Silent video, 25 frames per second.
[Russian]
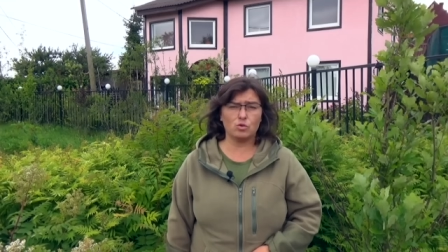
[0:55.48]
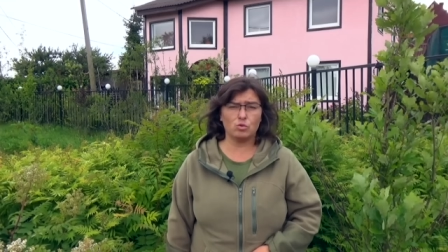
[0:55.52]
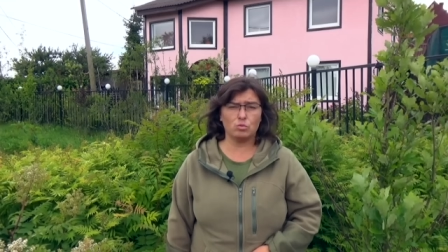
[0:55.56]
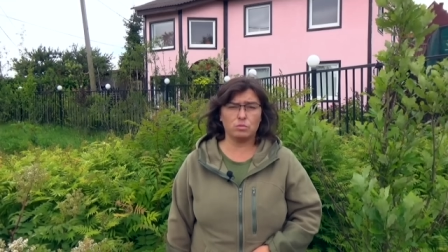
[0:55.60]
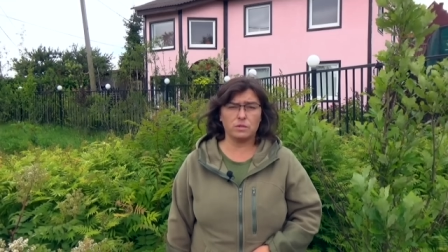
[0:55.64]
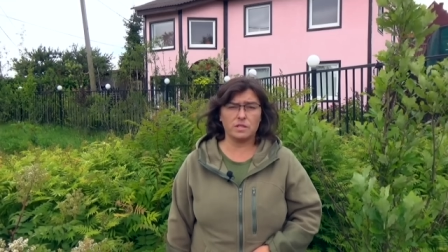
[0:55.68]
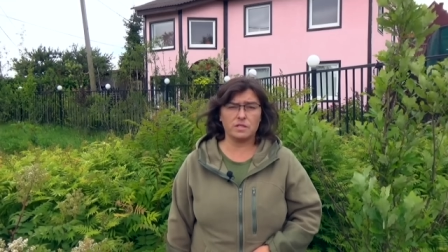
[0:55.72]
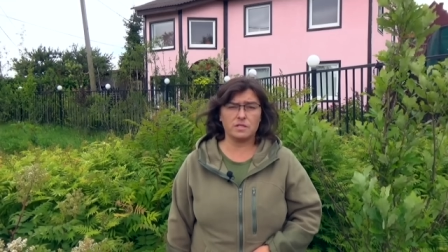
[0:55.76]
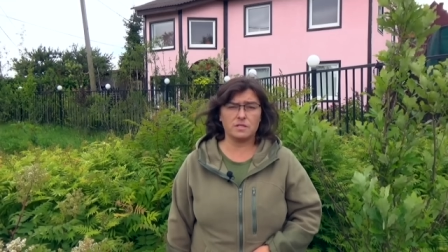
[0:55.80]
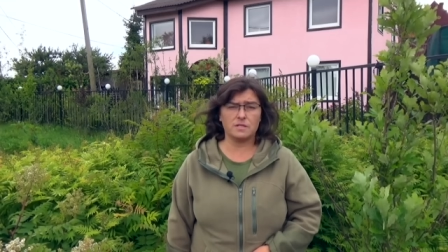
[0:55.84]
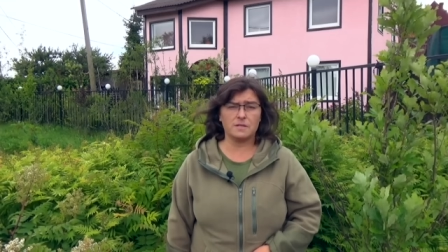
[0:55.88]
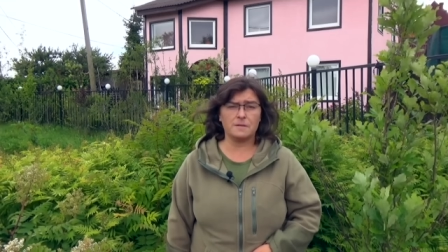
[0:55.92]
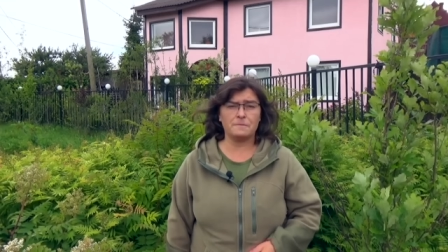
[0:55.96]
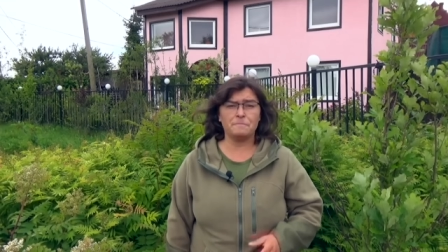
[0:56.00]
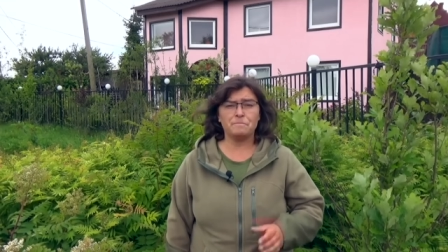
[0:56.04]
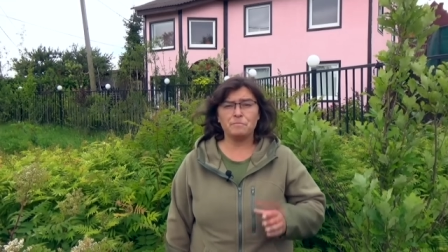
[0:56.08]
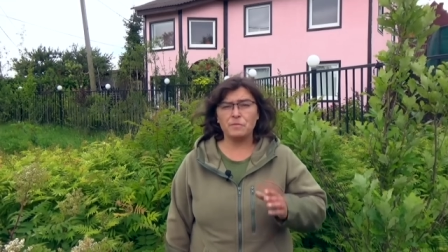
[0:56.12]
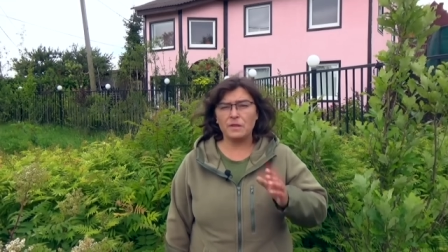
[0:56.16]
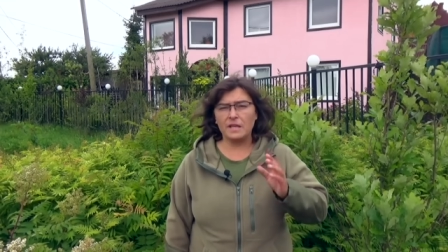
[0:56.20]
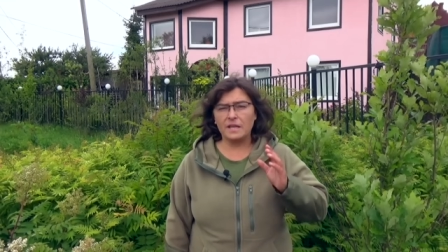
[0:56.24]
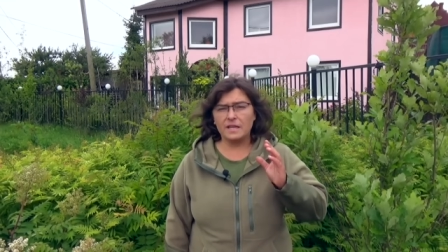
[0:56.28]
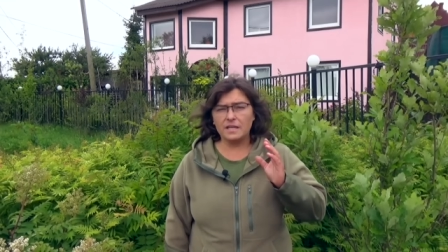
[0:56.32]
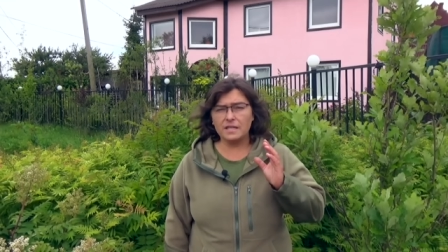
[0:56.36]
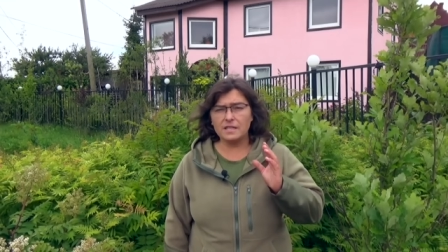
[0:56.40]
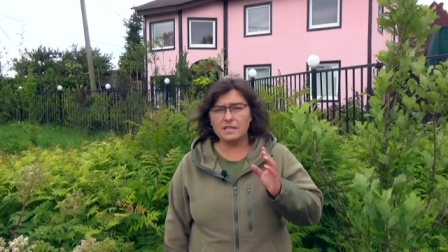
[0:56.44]
области.
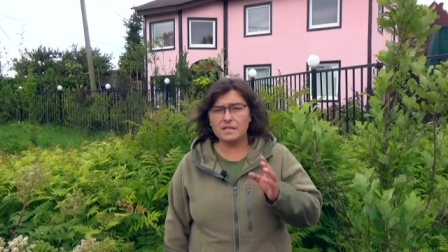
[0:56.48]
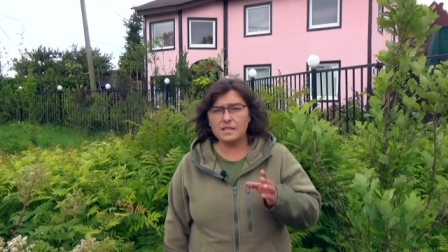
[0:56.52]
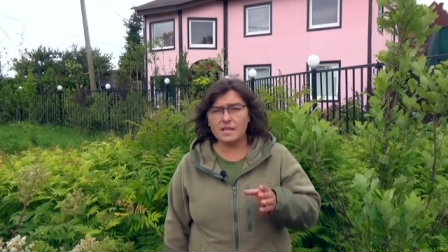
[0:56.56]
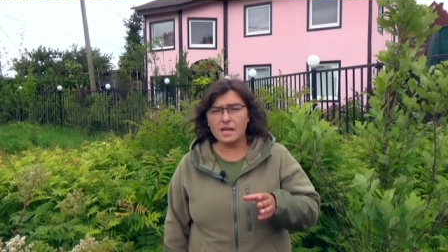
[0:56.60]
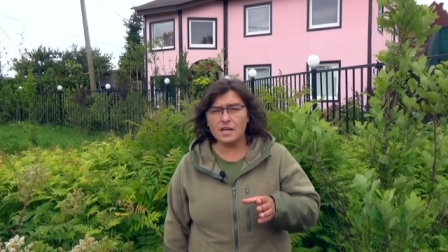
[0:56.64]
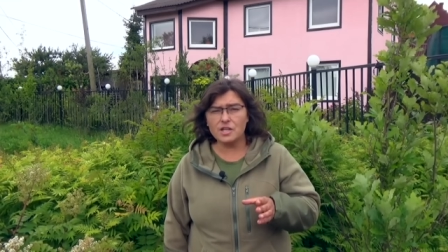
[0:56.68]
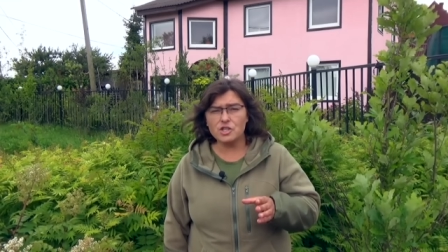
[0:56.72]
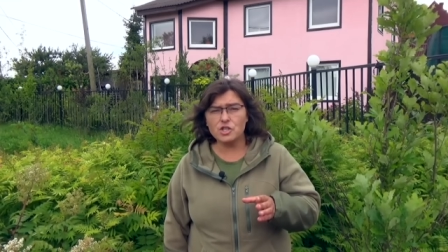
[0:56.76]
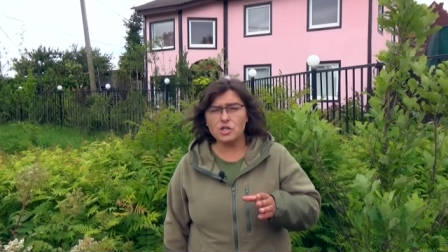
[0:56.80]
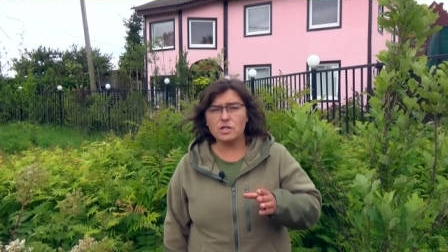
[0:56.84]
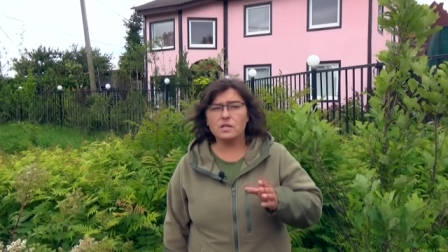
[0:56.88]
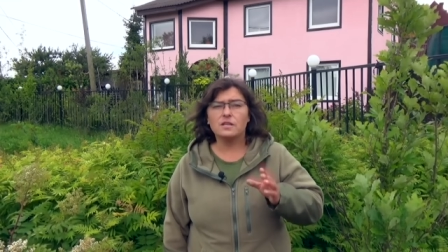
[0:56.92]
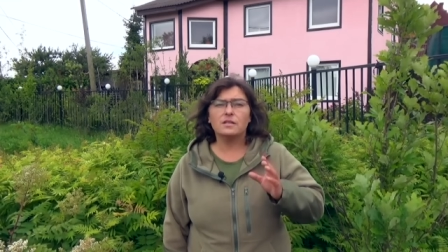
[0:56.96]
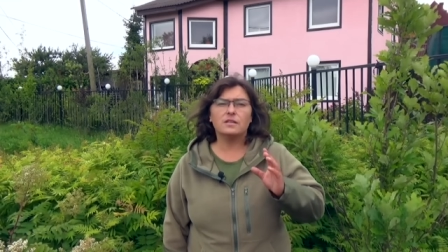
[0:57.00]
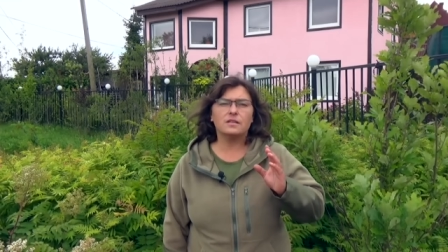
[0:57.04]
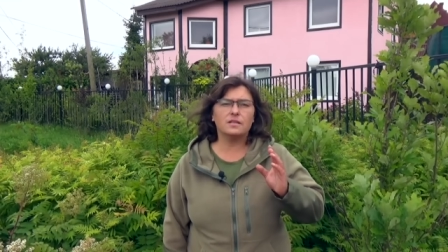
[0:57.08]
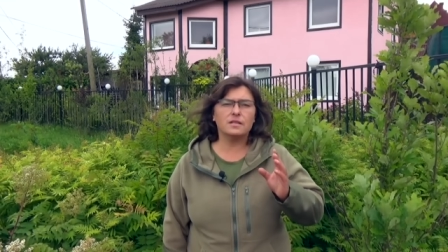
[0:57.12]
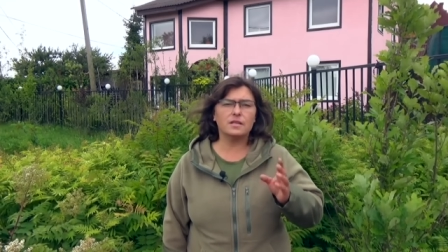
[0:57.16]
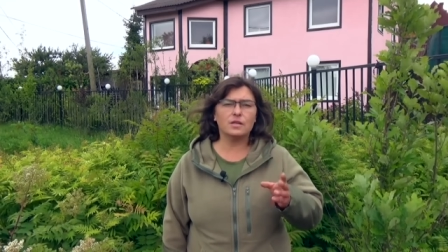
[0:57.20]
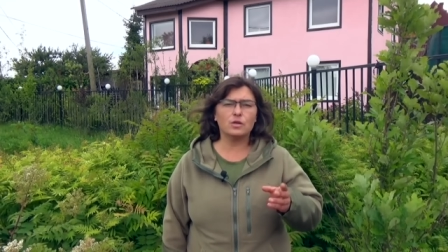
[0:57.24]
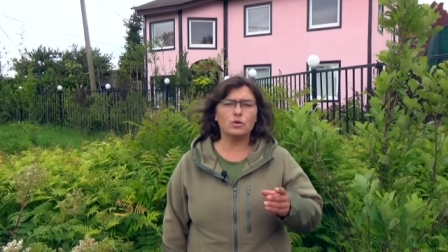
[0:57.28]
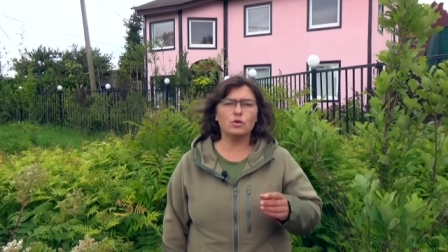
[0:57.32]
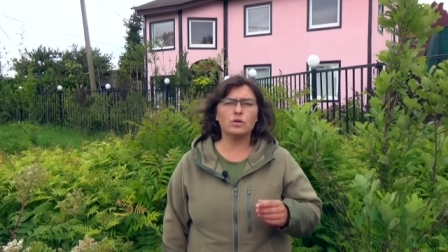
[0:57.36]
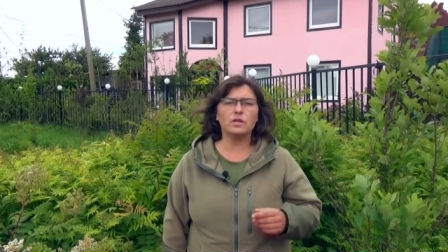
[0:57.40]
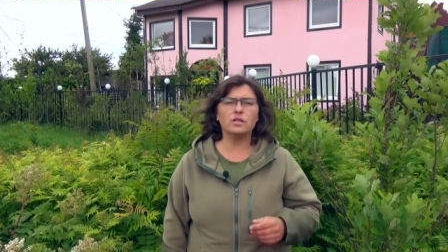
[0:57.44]
И даже
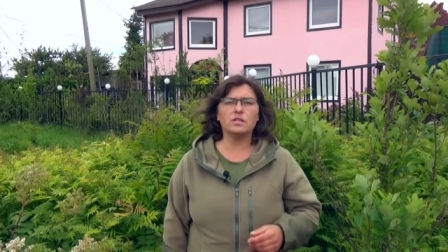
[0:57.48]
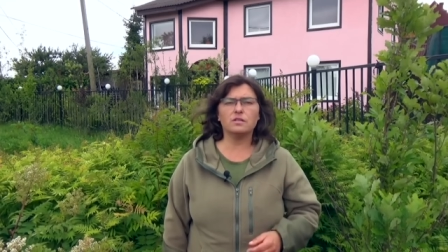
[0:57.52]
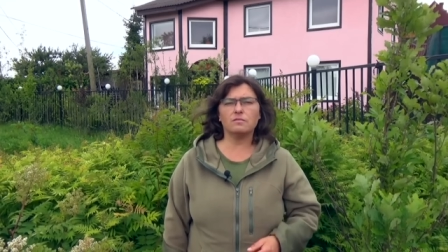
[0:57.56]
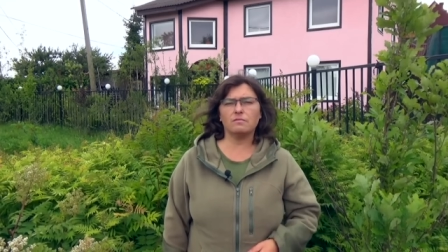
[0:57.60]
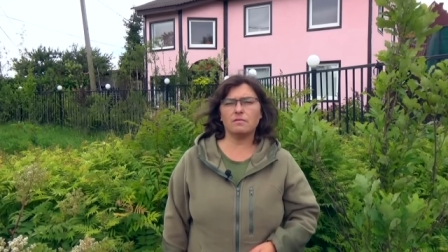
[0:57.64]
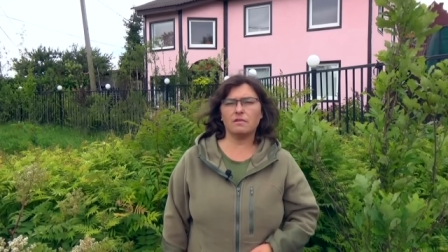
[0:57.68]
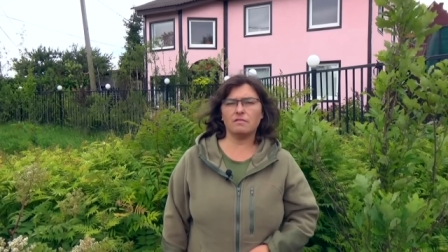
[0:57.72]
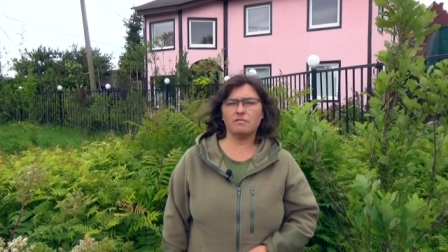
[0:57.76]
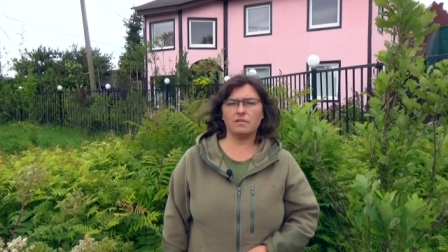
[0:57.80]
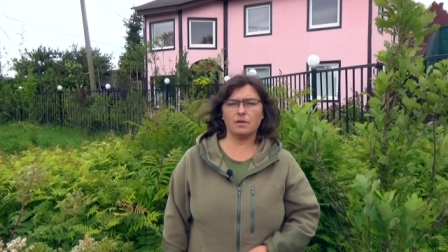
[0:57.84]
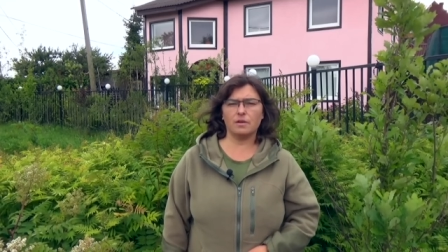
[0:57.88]
герой этого